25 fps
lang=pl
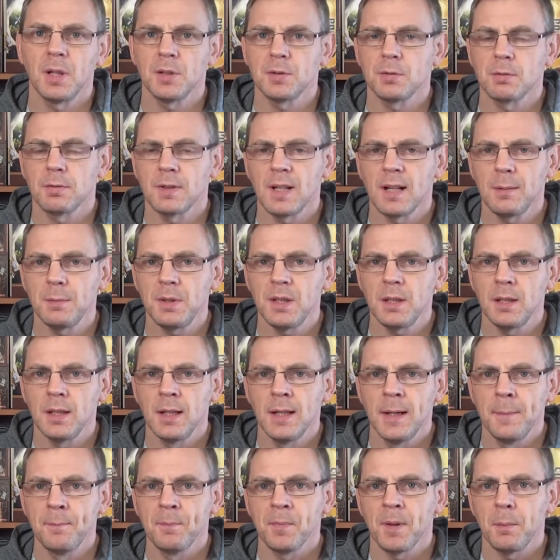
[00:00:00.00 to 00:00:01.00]
planszówkami
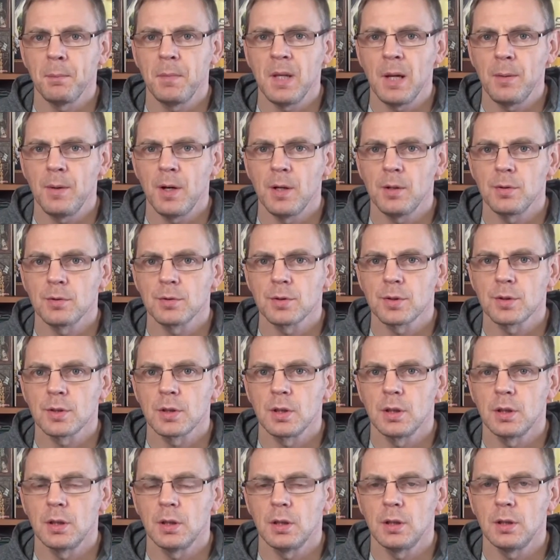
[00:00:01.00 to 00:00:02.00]
miała
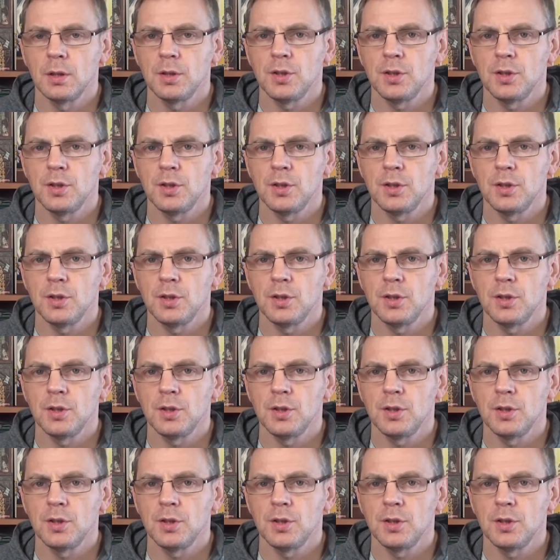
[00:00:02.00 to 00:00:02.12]
już